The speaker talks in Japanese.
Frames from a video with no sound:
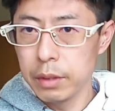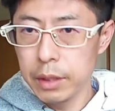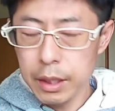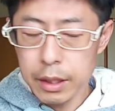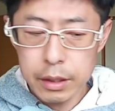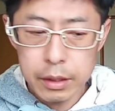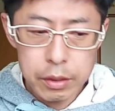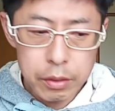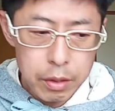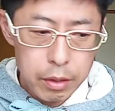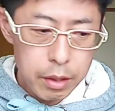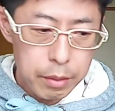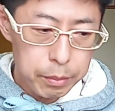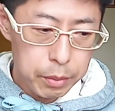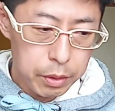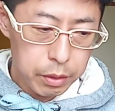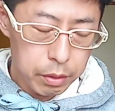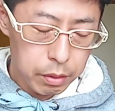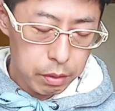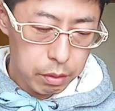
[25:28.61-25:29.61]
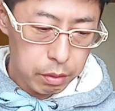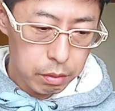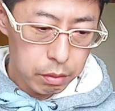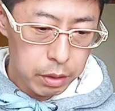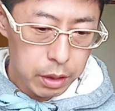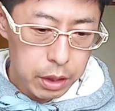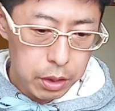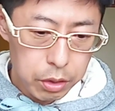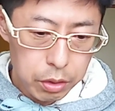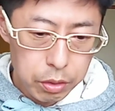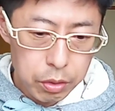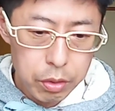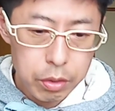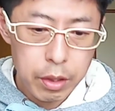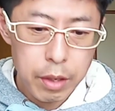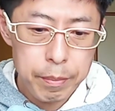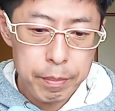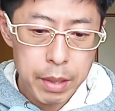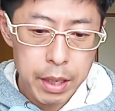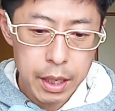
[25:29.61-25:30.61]
で、それはもう
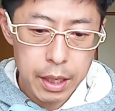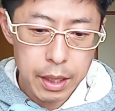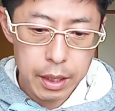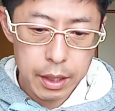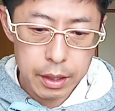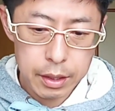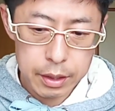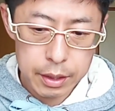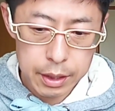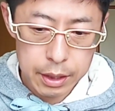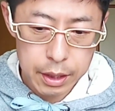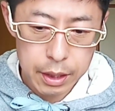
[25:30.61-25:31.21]
26年前から